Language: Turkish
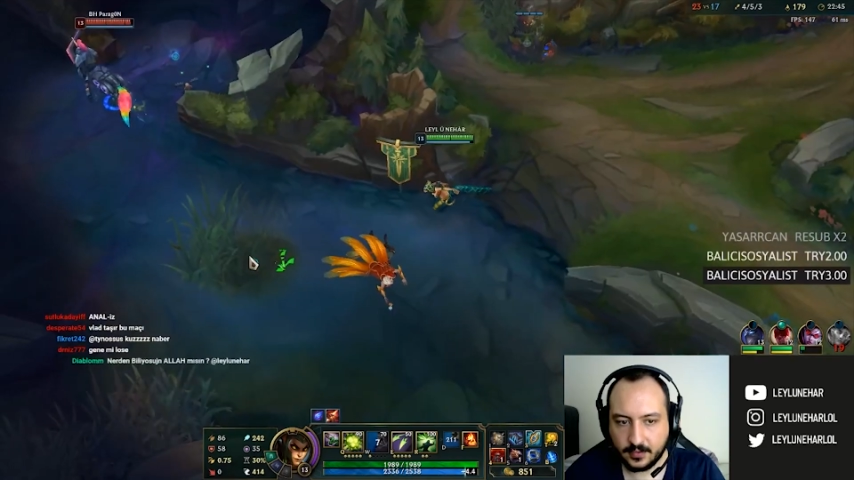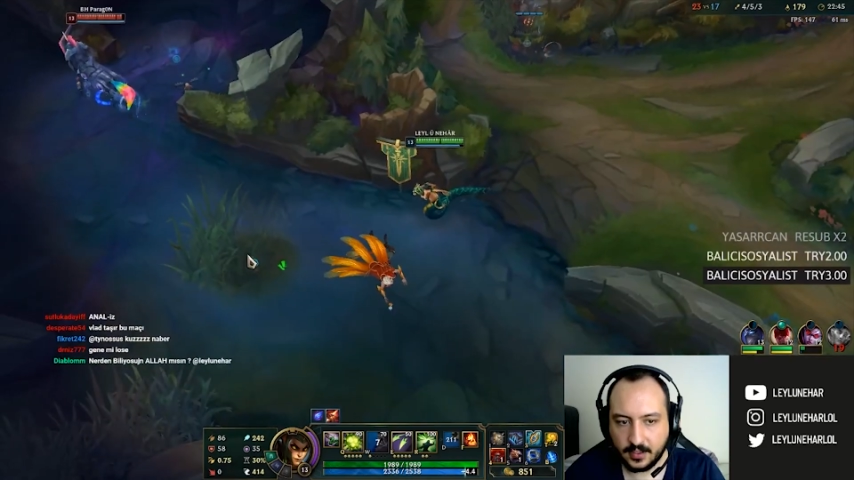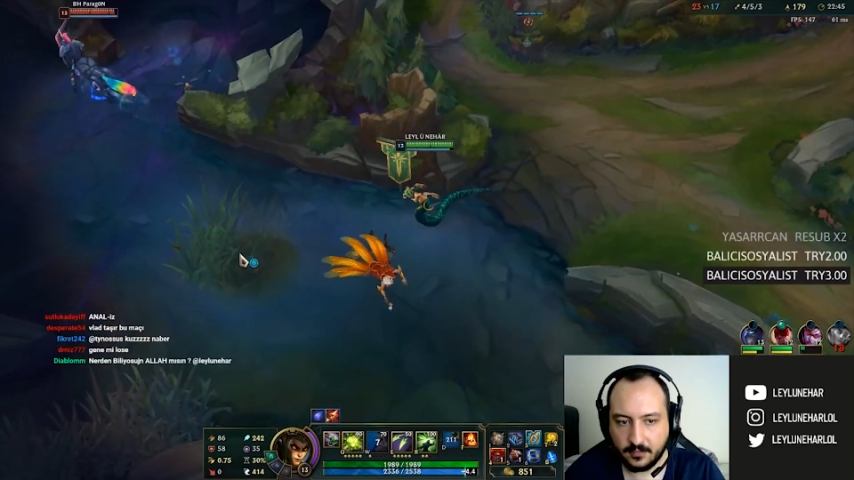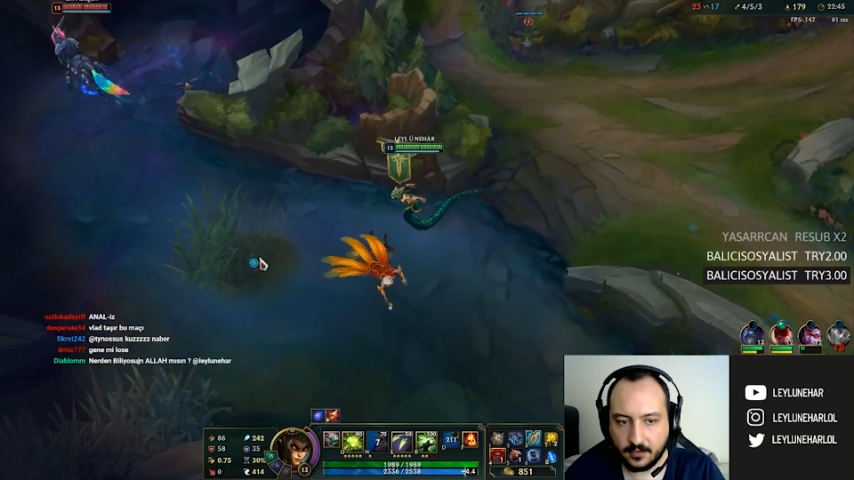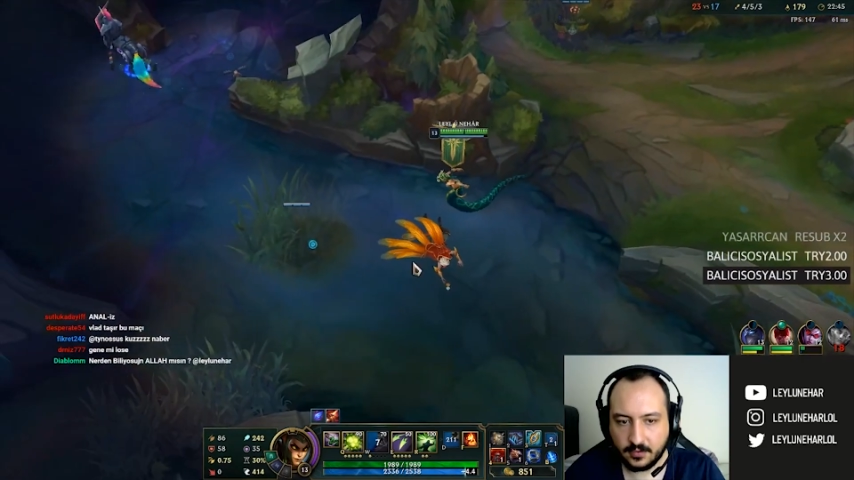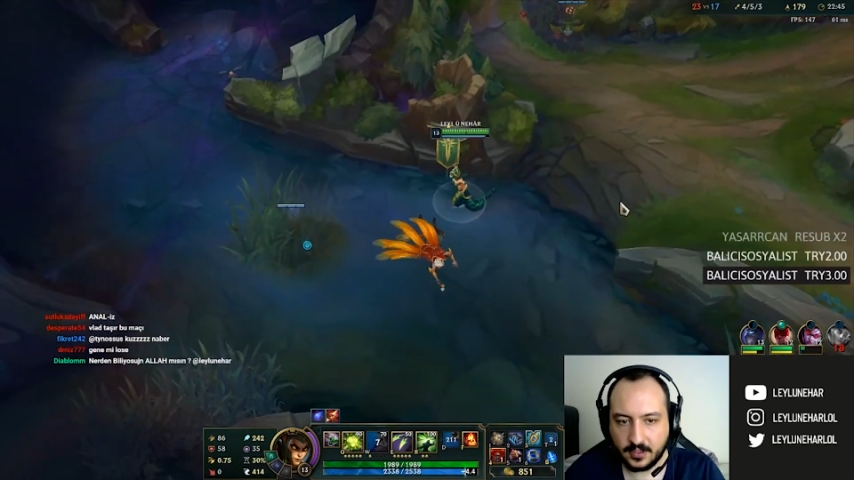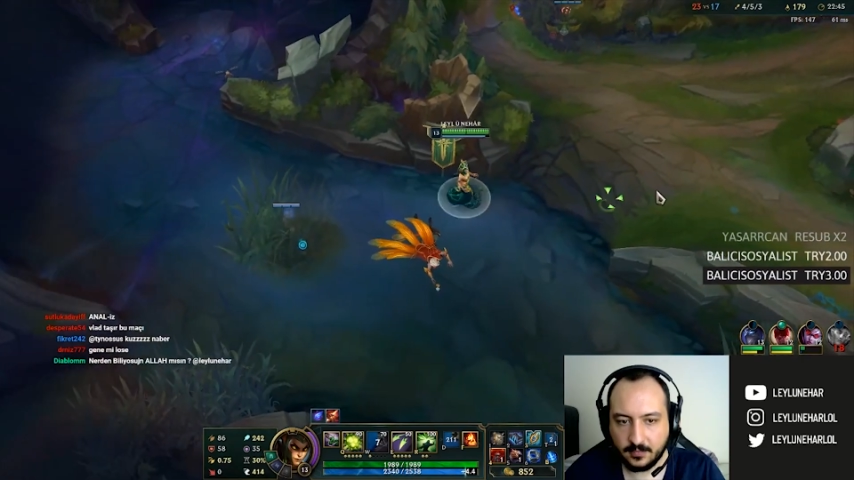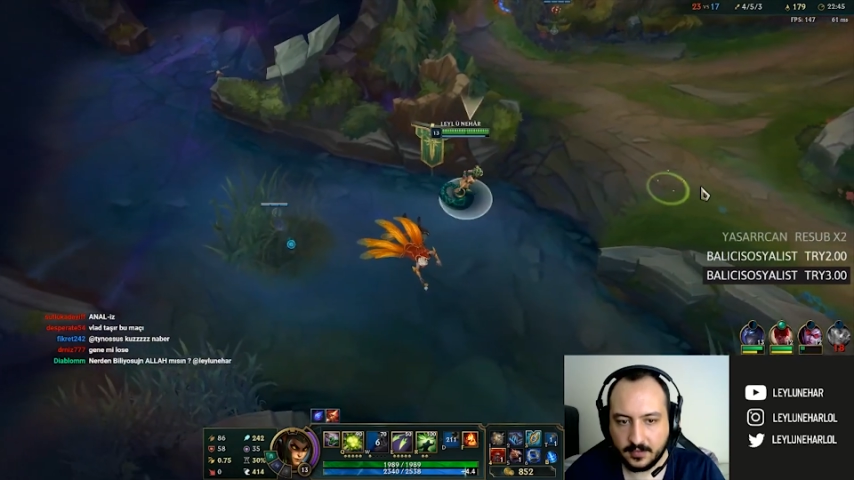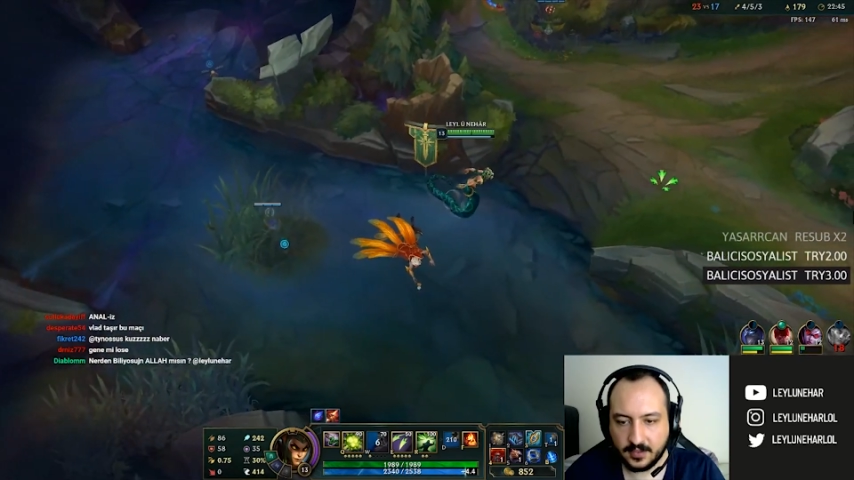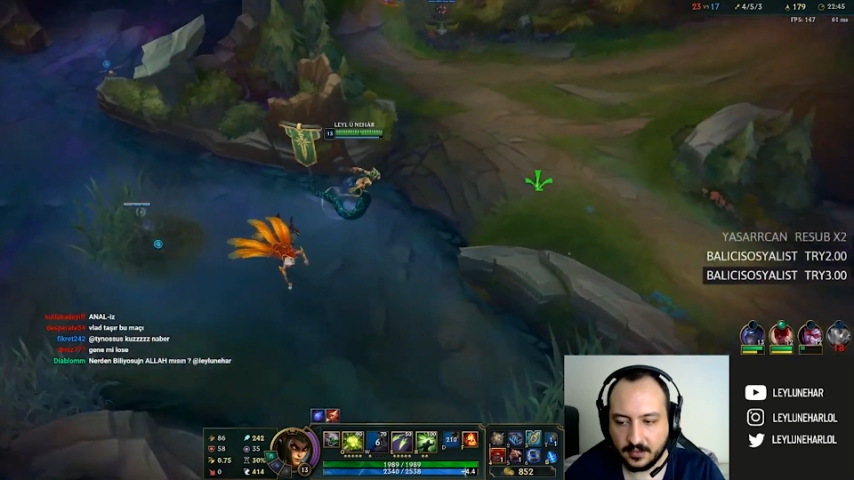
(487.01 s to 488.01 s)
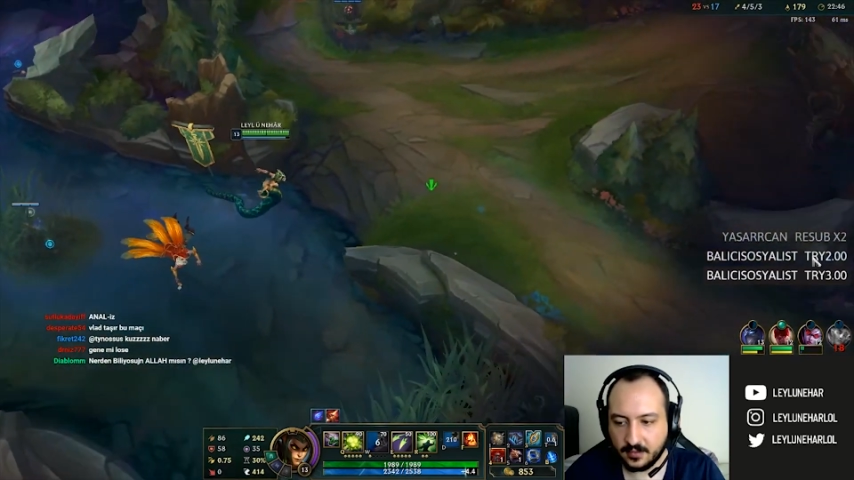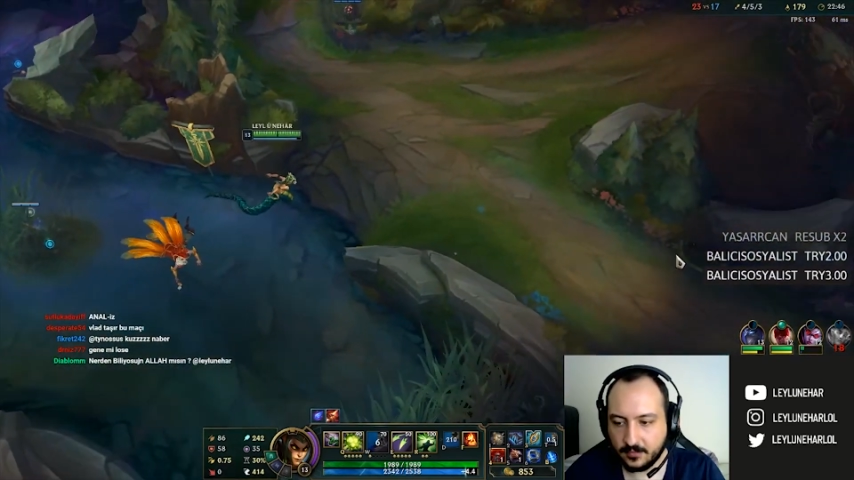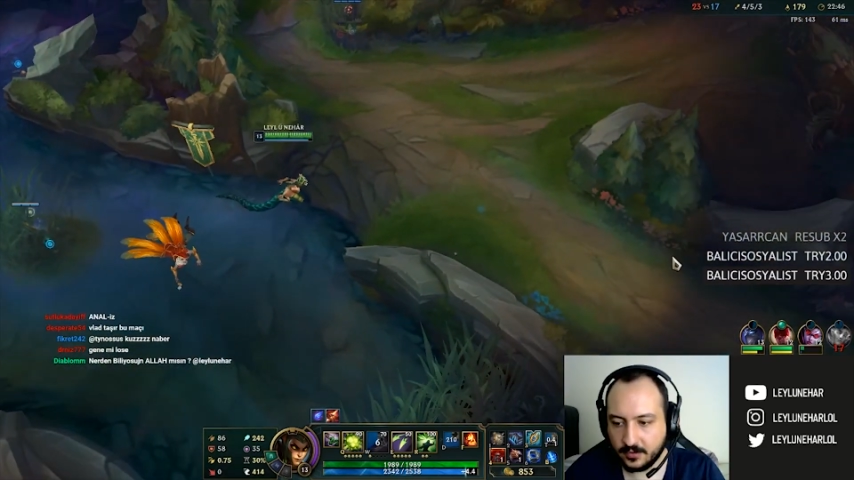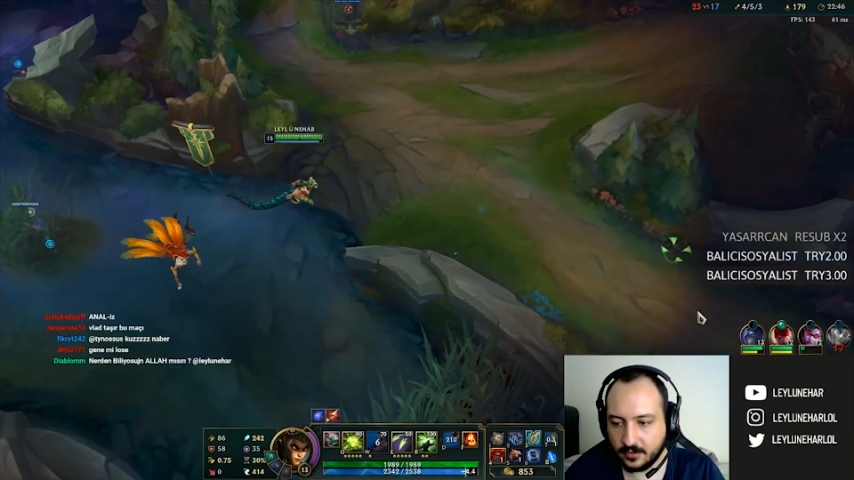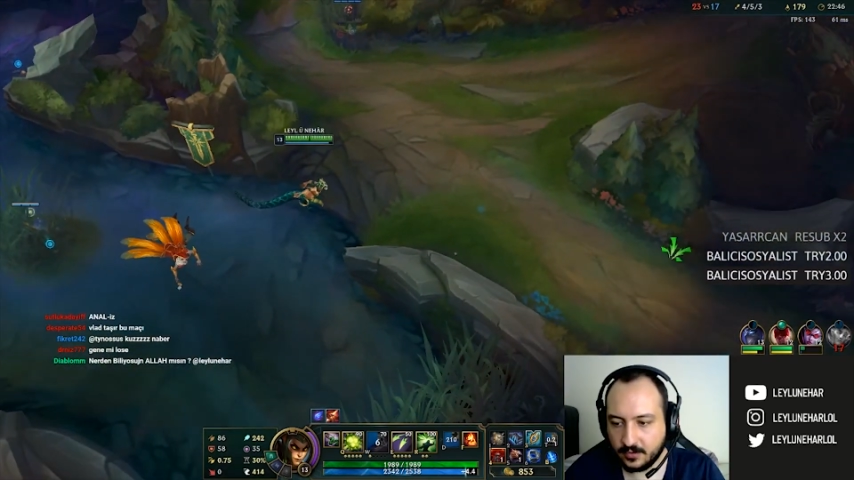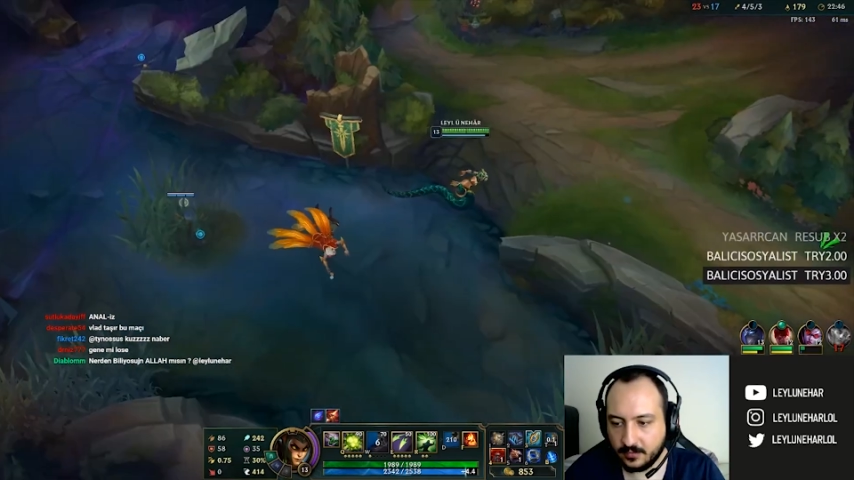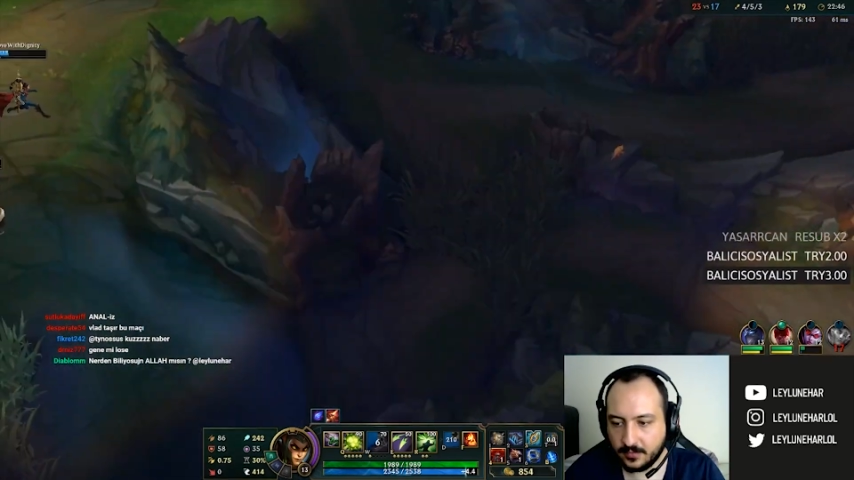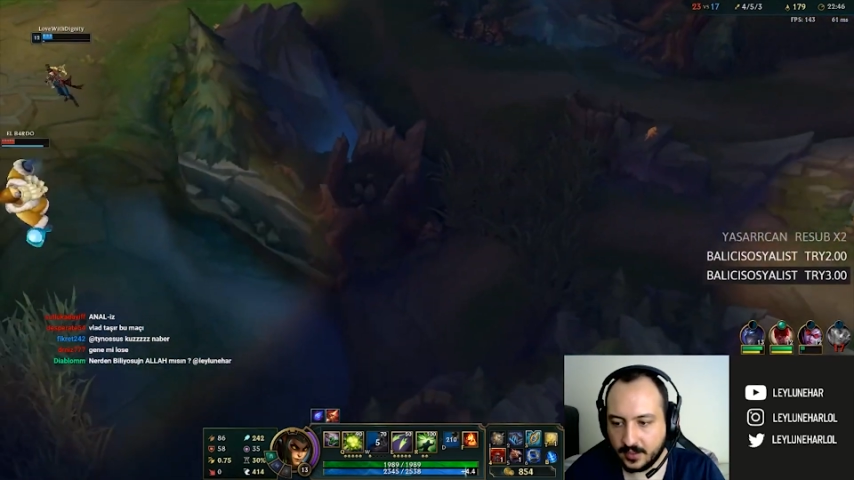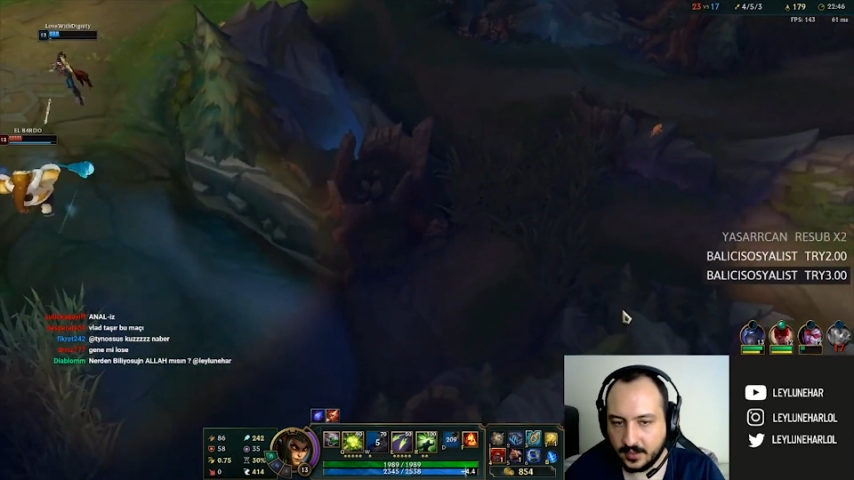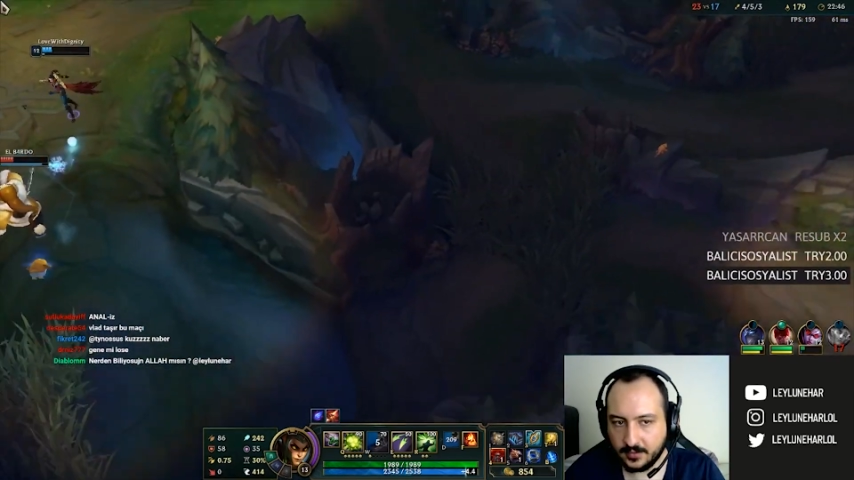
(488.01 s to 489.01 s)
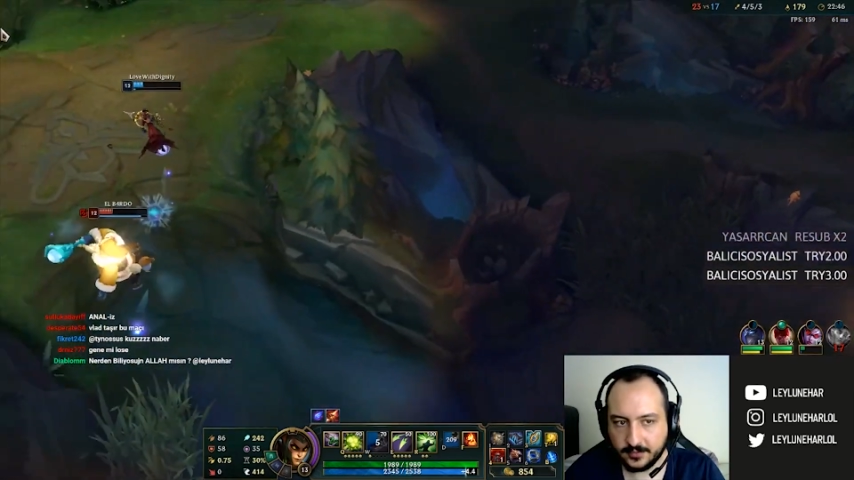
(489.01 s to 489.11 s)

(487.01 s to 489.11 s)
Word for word: Ne work temizledin amına koyayım ya.